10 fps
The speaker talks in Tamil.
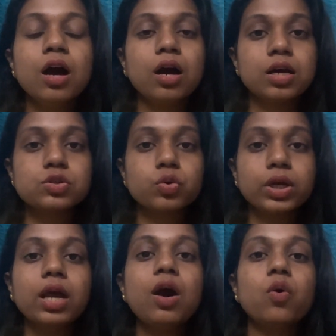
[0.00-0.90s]
ஸோ ஏன்னா
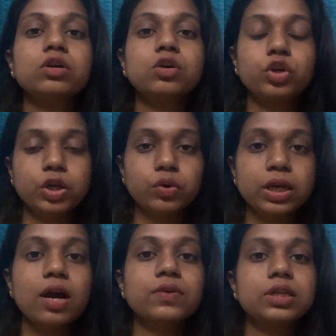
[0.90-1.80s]
உங்களுக்கு குட்டி குட்டியாக
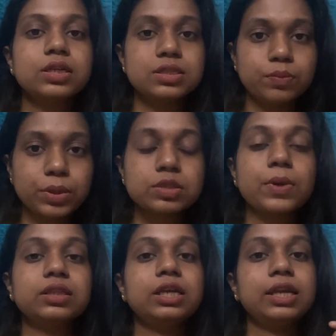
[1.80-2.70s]
வந்துட்டு ஸ்னிப்பெட்ஸ் மாதிரி
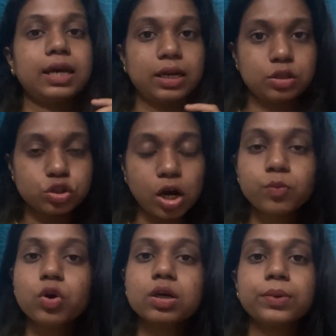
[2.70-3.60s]
நான் என்ன ஜாப்
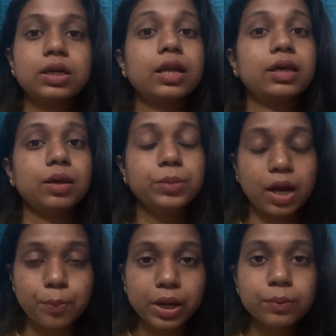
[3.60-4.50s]
ஒர்க் பண்ணுறேன் எப்படி
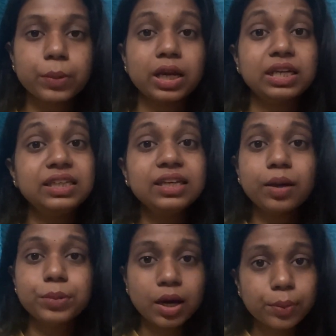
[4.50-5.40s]
அப்ளை பண்ணேன் நீங்கள் எப்படி
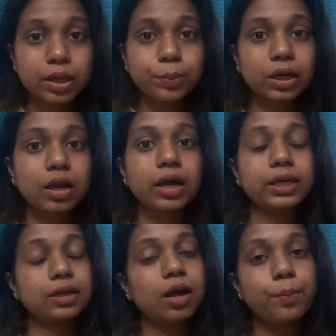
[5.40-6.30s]
அப்ளை பண்ணலாம்
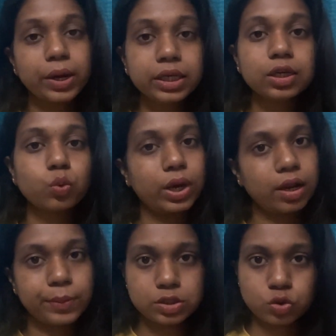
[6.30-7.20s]
என்னெல்லாம் படிக்கணும் எல்லாமே
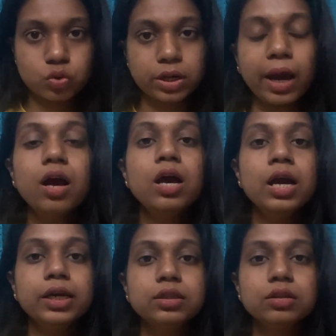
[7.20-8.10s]
சொல்கிறேன் இது
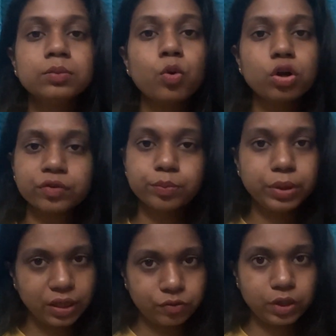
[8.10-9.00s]
மோர் ஆஃப் அ ப்ரீஃப்
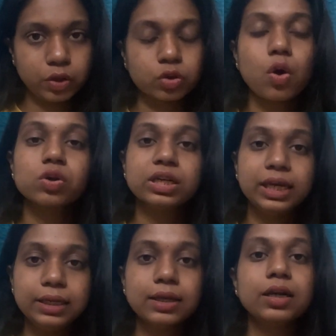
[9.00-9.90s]
வீடியோ தான் உங்களுக்கு
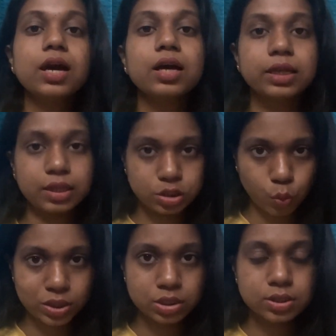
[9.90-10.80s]
டீட்டெயில்டாக அதில் ஏதாச்சும்
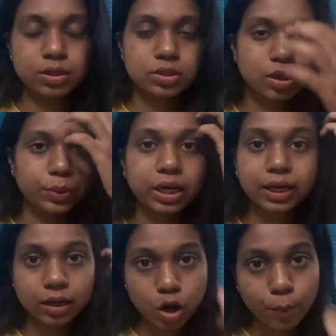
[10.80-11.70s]
கொஸ்டின்ஸ் இருந்துச்சு அப்படின்னா எனக்கு
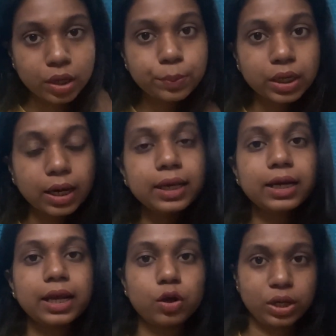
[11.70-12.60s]
கமெண்ட் பண்ணுங்கள் இல்லை நான்
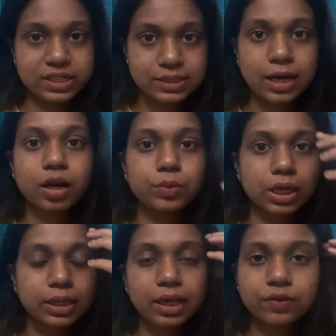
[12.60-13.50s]
என்னோட இன்ஸ்டாகிராம் இங்கே கீழே
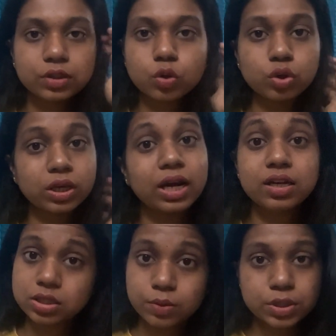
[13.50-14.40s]
வந்து கொடுக்குறேன்
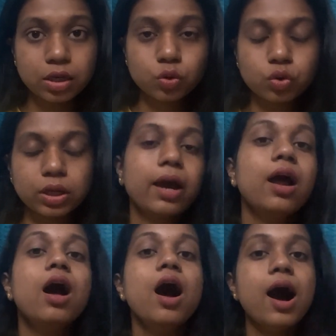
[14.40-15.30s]
டிஸ்கிரிப்ஷன்லேயும் கொடுக்குறேன்
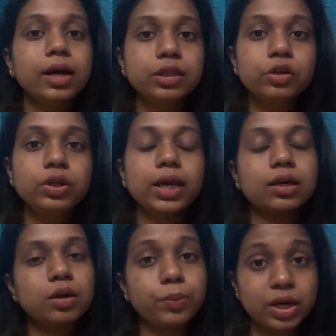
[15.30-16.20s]
அதுலேயும் நீங்கள் எனக்கு
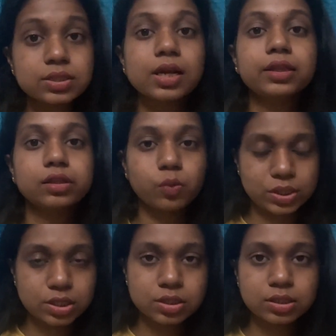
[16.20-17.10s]
பர்சனலாக ஏதாவது கொஸ்டின்ஸ்
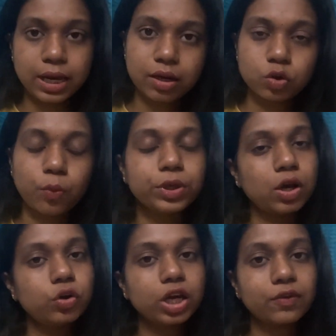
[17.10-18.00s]
கேட்கணும் அப்படின்னாலும் நீங்கள்
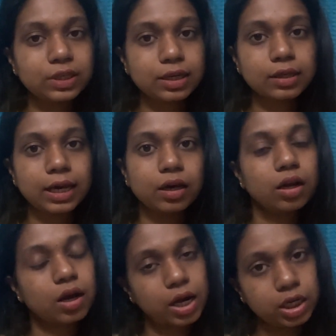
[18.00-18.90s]
வந்து எனக்கு கேளுங்க நான்
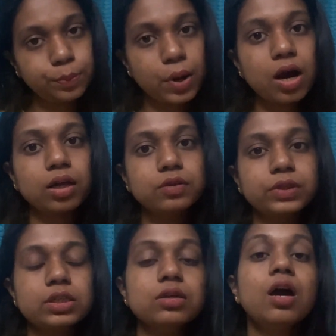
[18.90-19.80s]
கண்டிப்பாக அது வந்துட்டு
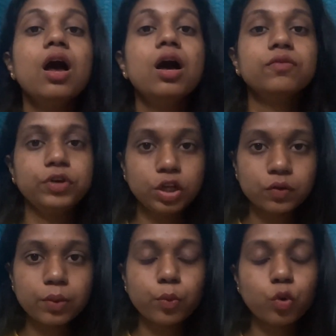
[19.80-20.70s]
வீடியோவாக
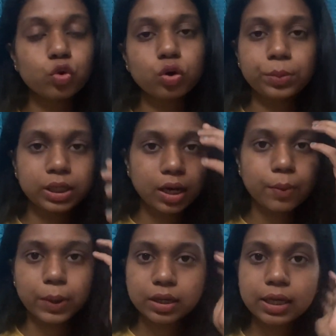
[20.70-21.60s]
போடணும் அப்படின்னா நான் பண்ணுறேன்
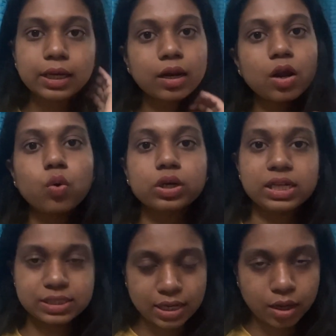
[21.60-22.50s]
இல்லைனா நான் உங்களுக்கு
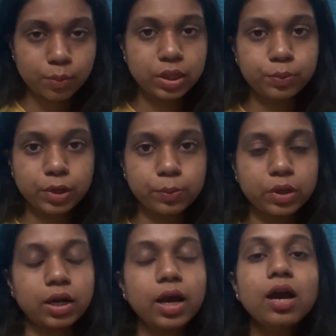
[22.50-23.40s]
இன்ஸ்டாகிராம்லேயே ரிப்ளை பண்ணுறேன்
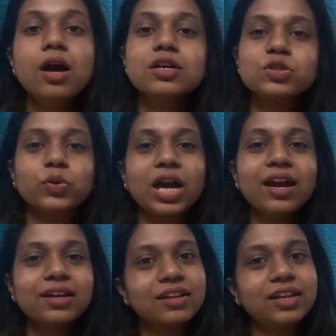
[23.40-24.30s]
ஸோ ஏன் எந்த
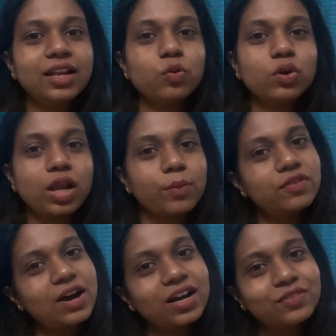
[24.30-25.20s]
டிலேவும் இல்லாமல் வாங்க
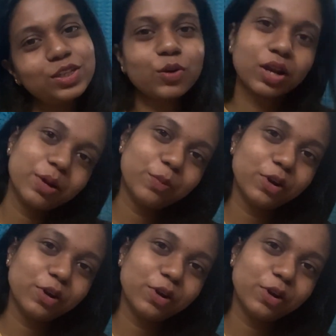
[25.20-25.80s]
வீடியோக்குள்ளார போகலாம்